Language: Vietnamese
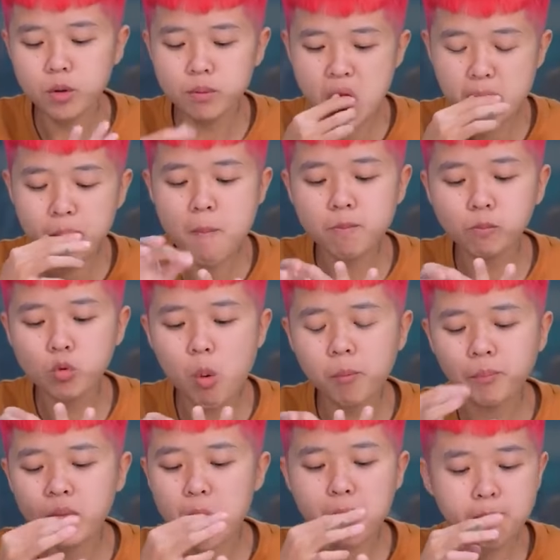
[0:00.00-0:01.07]
mà nó còn phụ
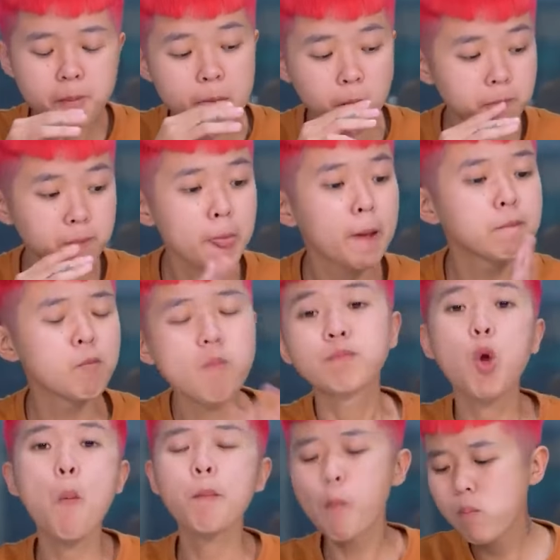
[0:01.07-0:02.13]
thuộc rất nhiều vào đồ
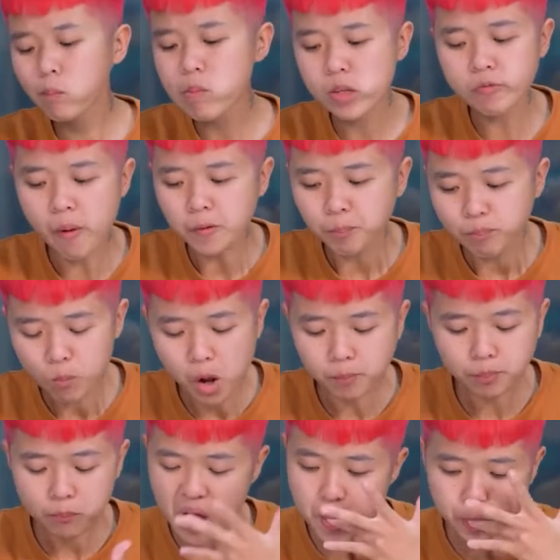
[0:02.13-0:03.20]
ăn đó có gắn liền với một
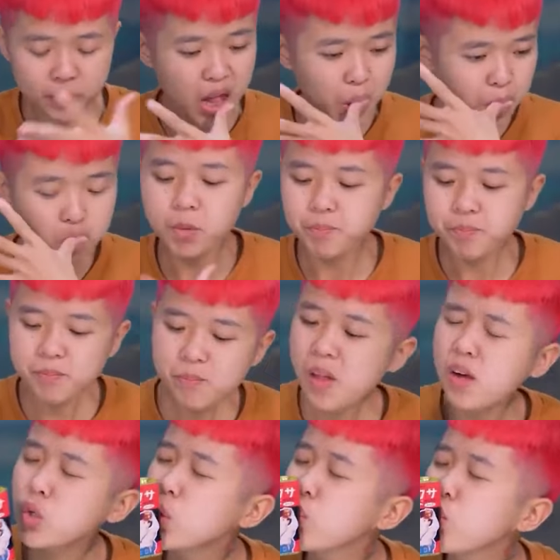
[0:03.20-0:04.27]
kỷ niệm nào đó trong cuộc
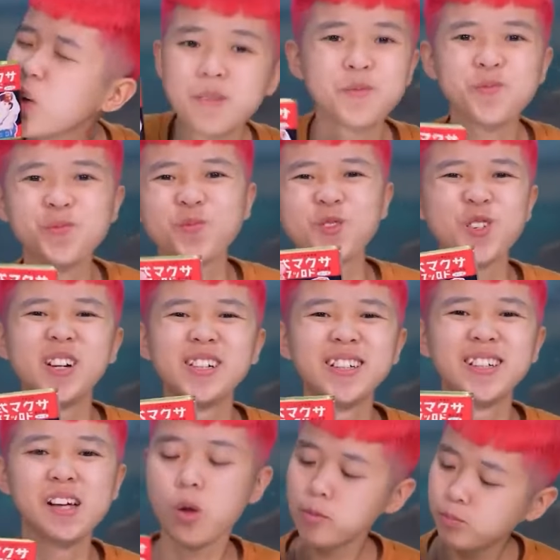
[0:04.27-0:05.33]
sống của mình hay không.
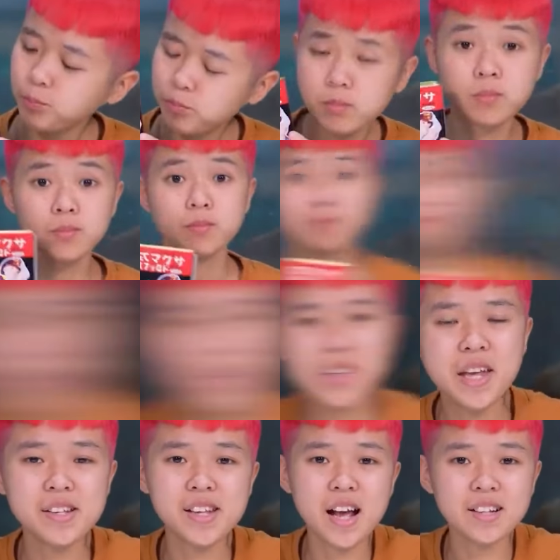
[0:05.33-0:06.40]
Mình
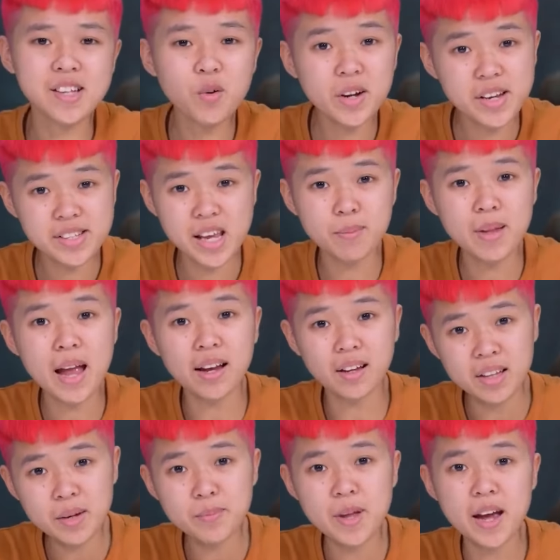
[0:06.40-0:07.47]
tin rằng sau khi xem lại
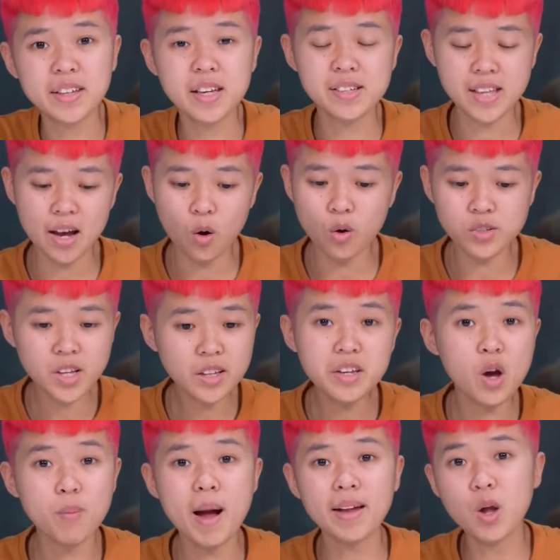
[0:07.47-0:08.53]
clip này thì sẽ có
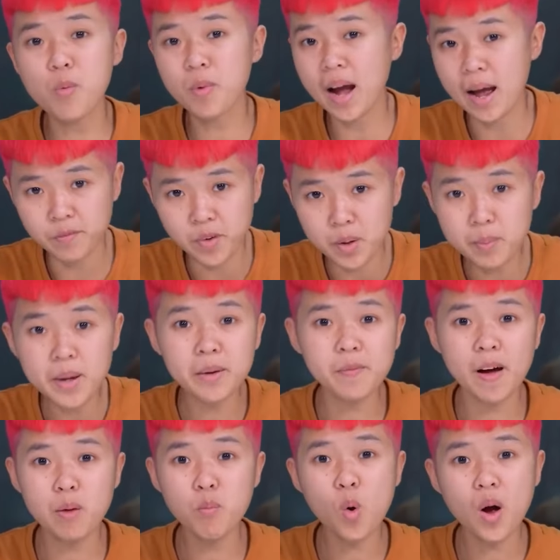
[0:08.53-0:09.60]
rất nhiều bạn đồng cảm với
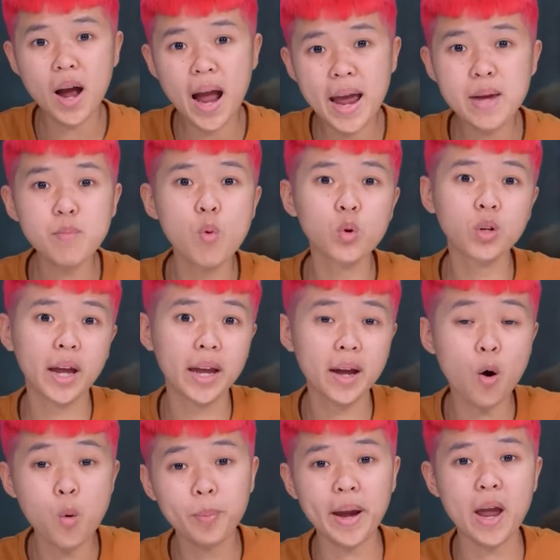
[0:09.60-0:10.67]
mình và mua ngay một
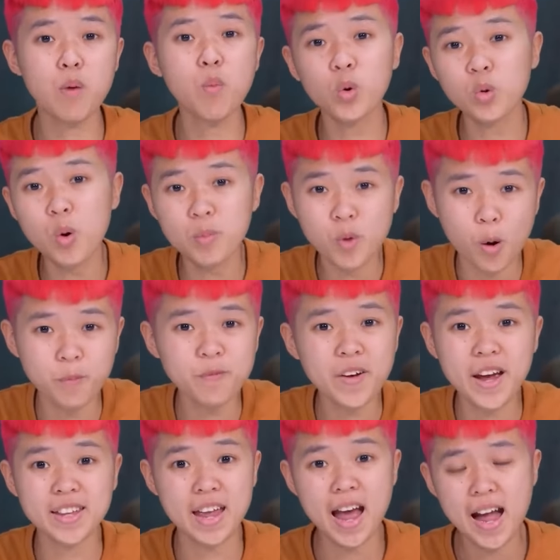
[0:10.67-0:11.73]
cái cục kẹo mộ đông đóm
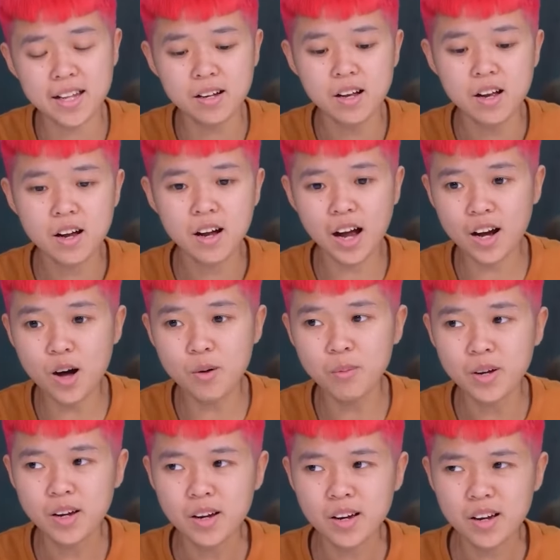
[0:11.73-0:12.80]
về để ăn. À
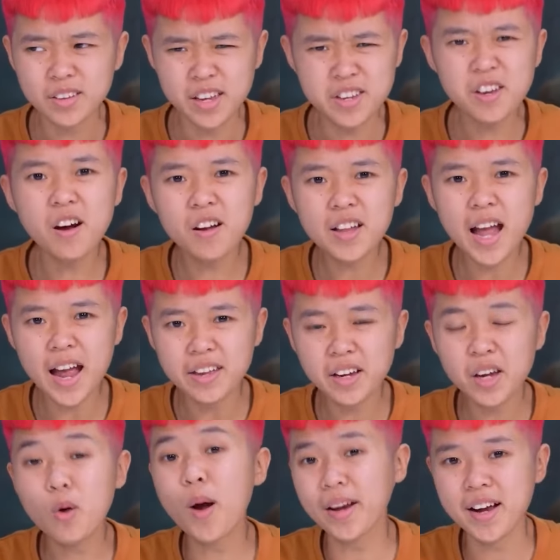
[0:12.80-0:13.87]
không, để nhớ lại
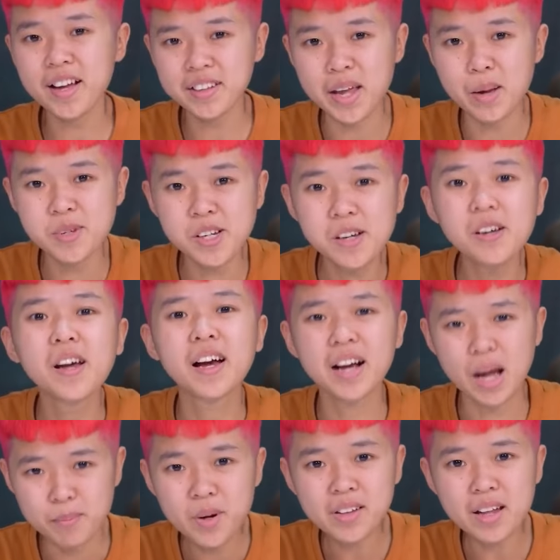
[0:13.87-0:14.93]
những cái khoảnh khắc đẹp chứ.
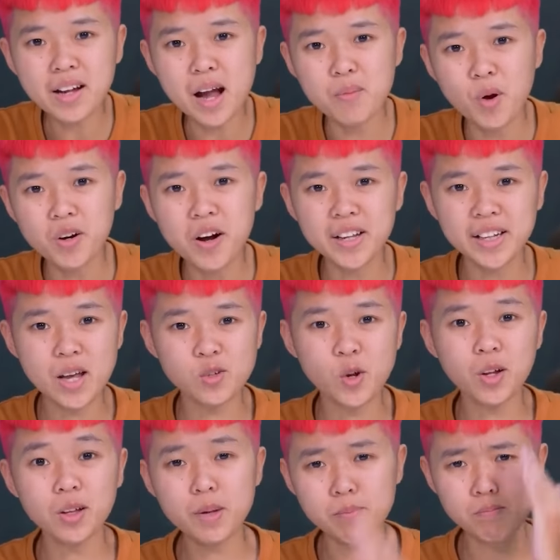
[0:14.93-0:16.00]
Cảm ơn tất cả mọi người đã theo
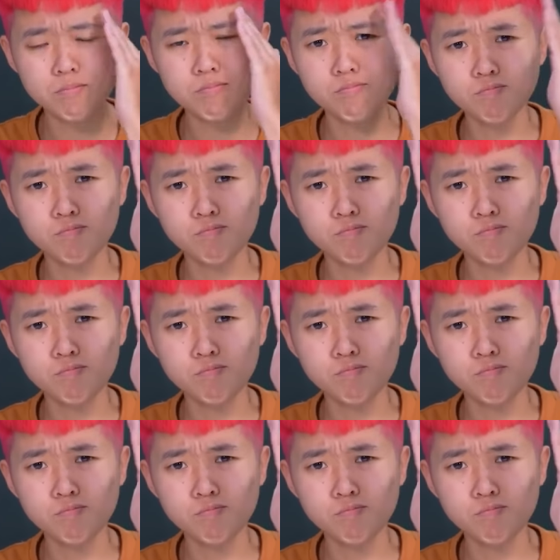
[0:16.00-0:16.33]
dõi clip.